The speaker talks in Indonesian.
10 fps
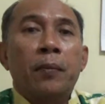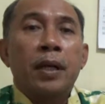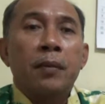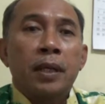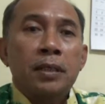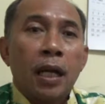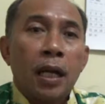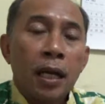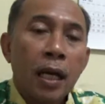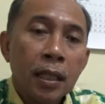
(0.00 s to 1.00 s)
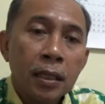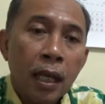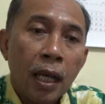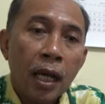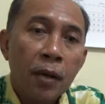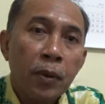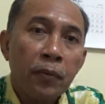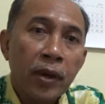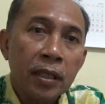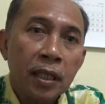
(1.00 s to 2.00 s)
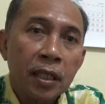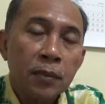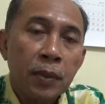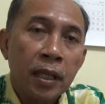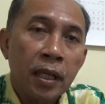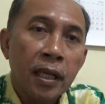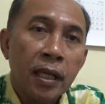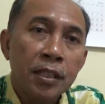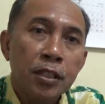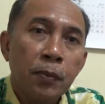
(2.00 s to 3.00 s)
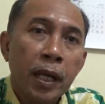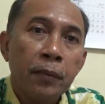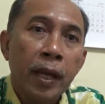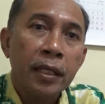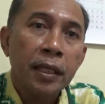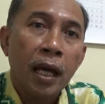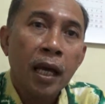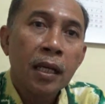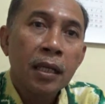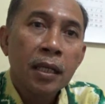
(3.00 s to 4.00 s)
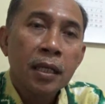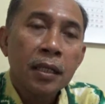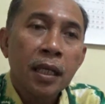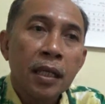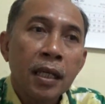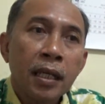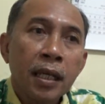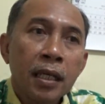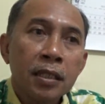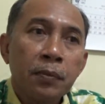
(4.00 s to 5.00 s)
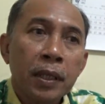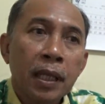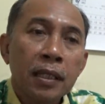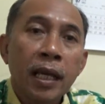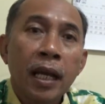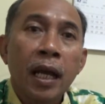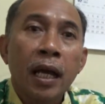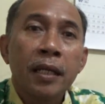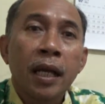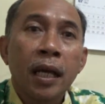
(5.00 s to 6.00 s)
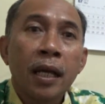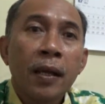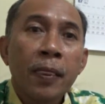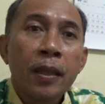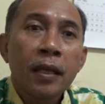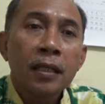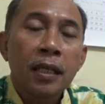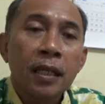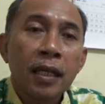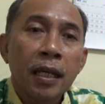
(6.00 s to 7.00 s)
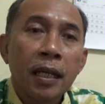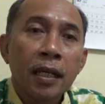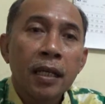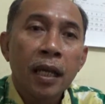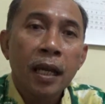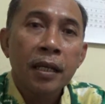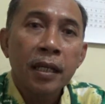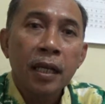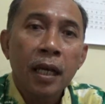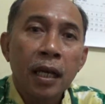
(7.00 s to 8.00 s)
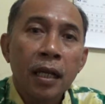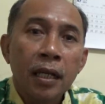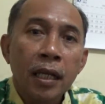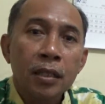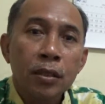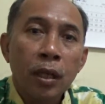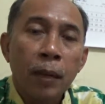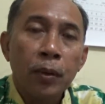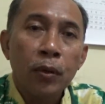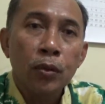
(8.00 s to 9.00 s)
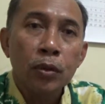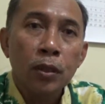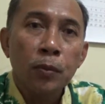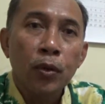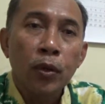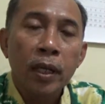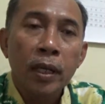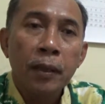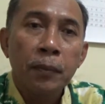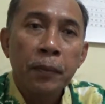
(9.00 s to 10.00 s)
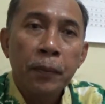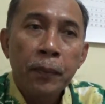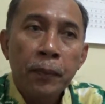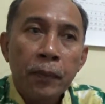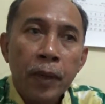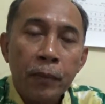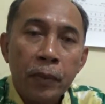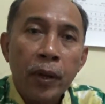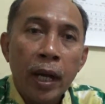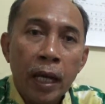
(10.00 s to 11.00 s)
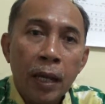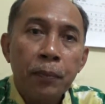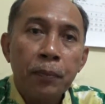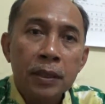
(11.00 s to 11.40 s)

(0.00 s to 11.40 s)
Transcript: kepada masyarakat agar memanfaatkan kesempatan ini dengan sebaik-baiknya. Jadi ini kesempatan jarang ada. Jadi dengan adanya SMA Gubernur ini kami berharap